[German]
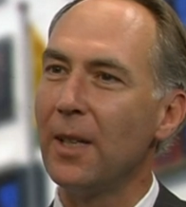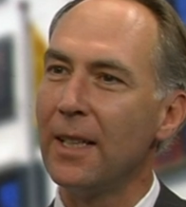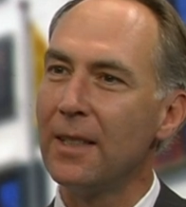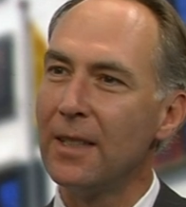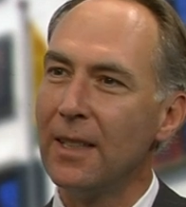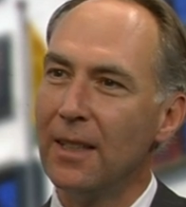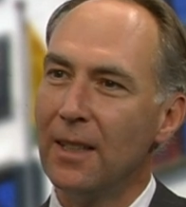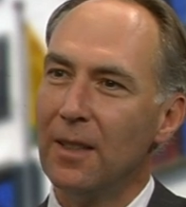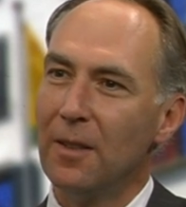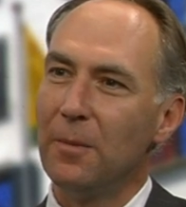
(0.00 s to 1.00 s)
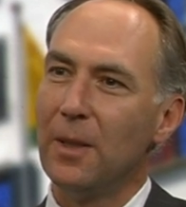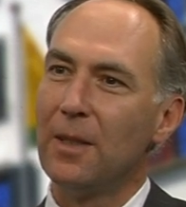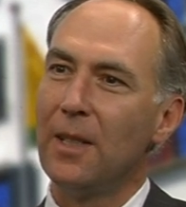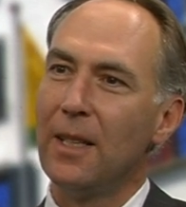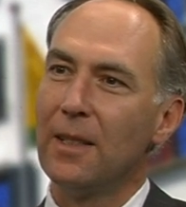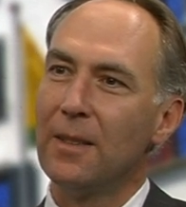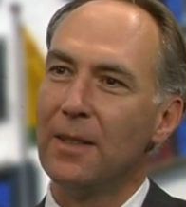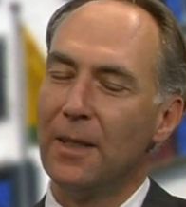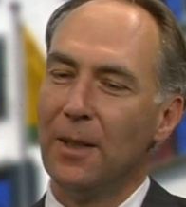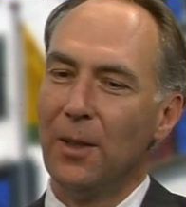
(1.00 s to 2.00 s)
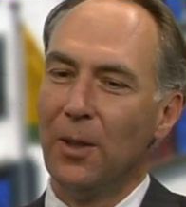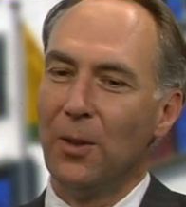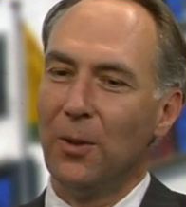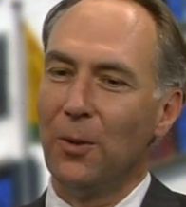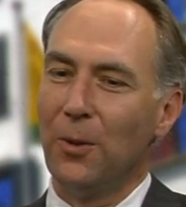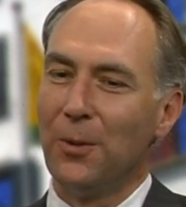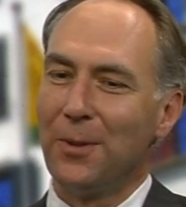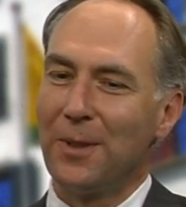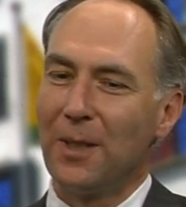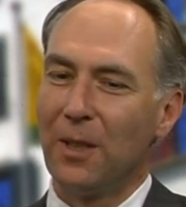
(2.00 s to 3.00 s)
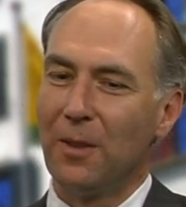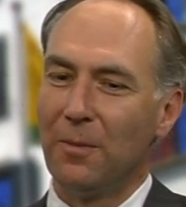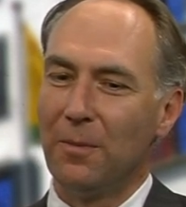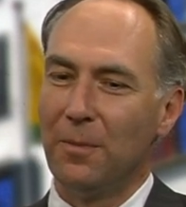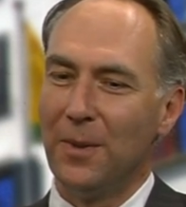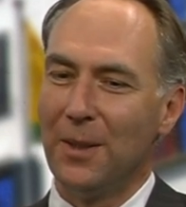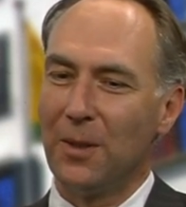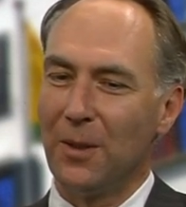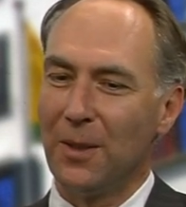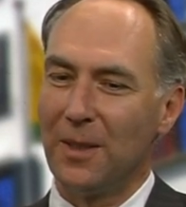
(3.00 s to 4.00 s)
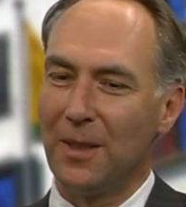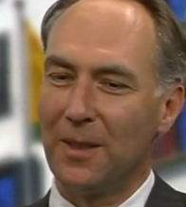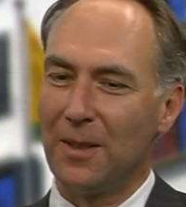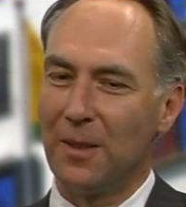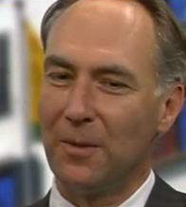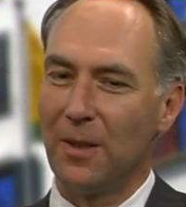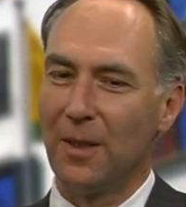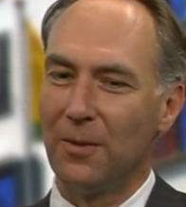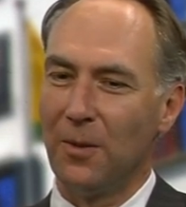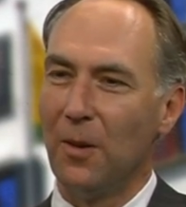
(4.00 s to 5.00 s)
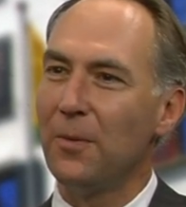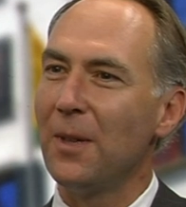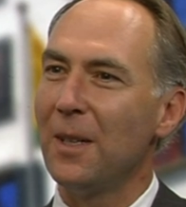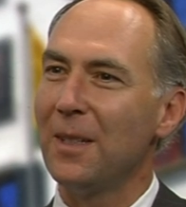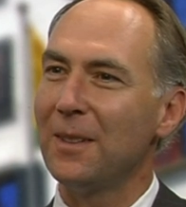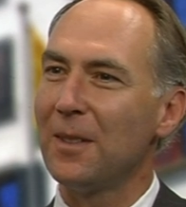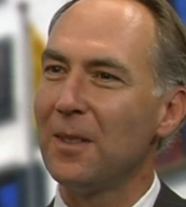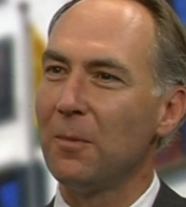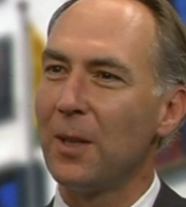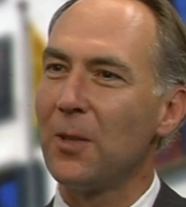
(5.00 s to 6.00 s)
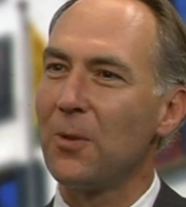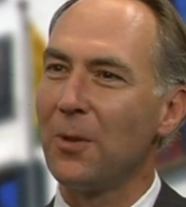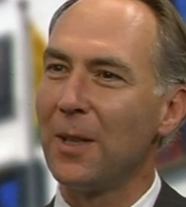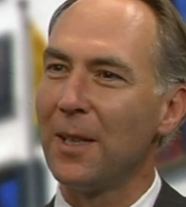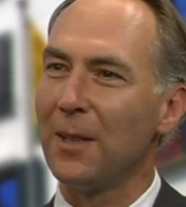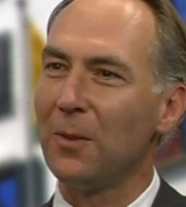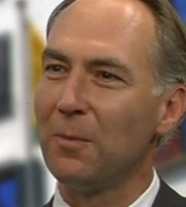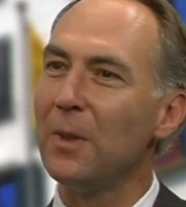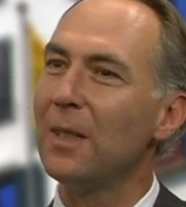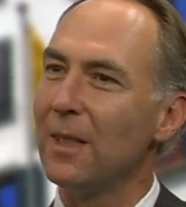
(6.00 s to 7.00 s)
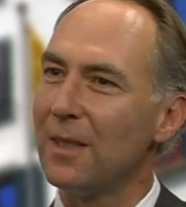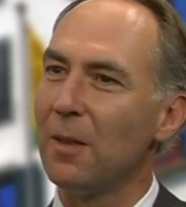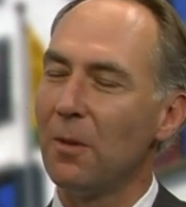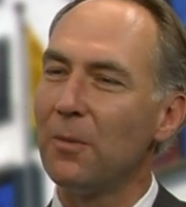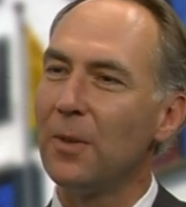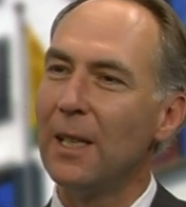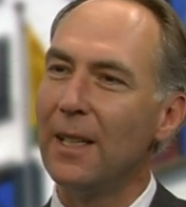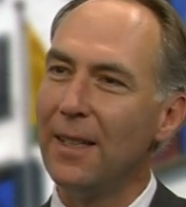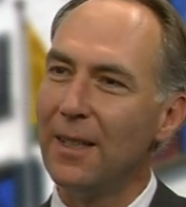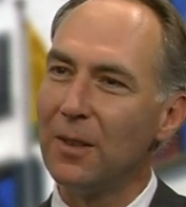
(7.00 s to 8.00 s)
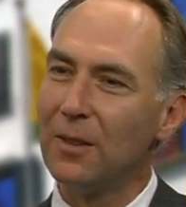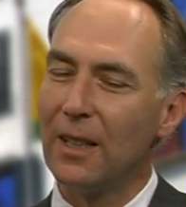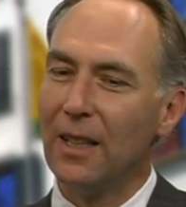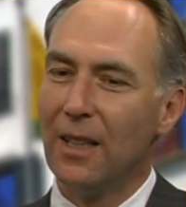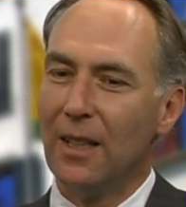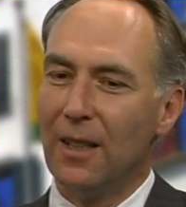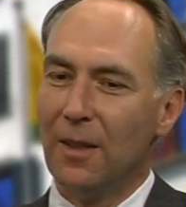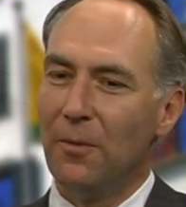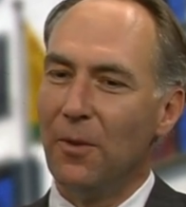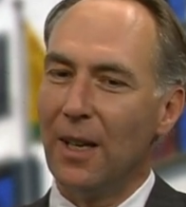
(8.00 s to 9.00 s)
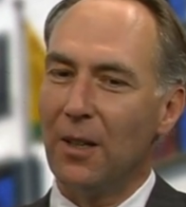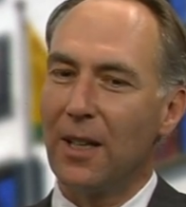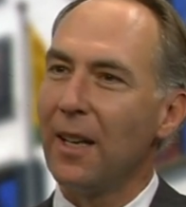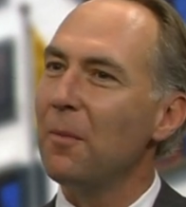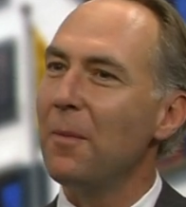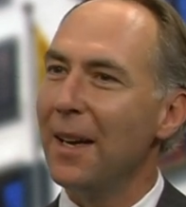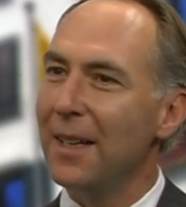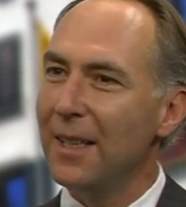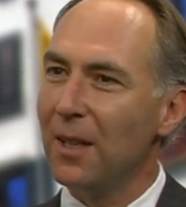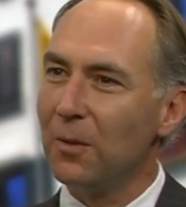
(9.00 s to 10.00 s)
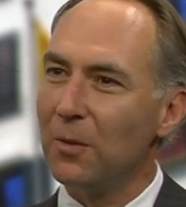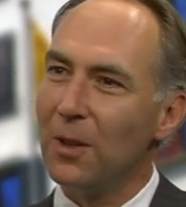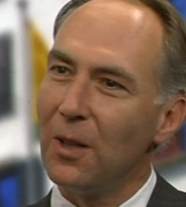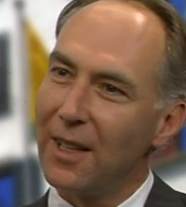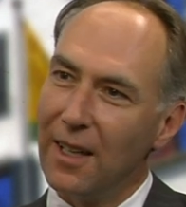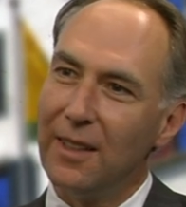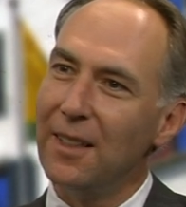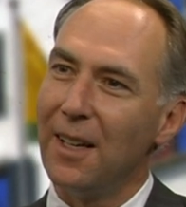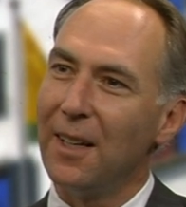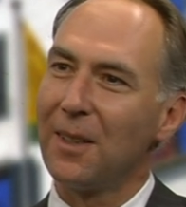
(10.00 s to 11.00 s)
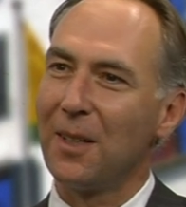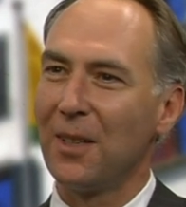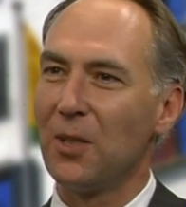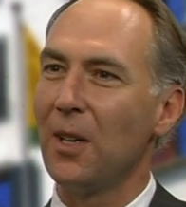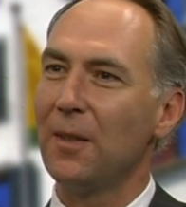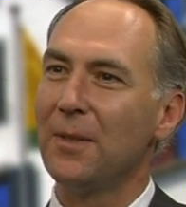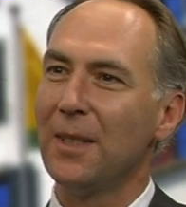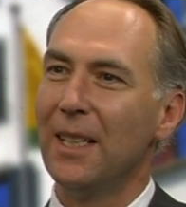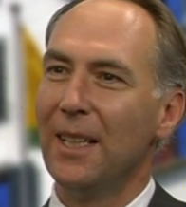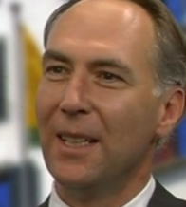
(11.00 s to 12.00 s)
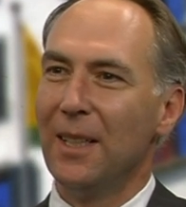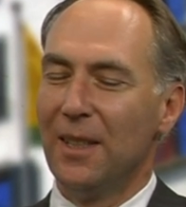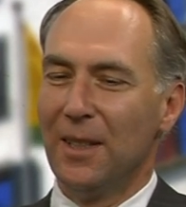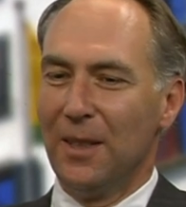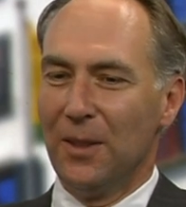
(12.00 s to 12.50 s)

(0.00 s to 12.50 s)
Engen, wie Singen. Und bin dort jetzt seit fünf Jahren das am Restaurieren und bin deshalb auch viel hier. Und wäre auch gern mehr hier und würde auch gern hier eigentlich schaffen, mhm.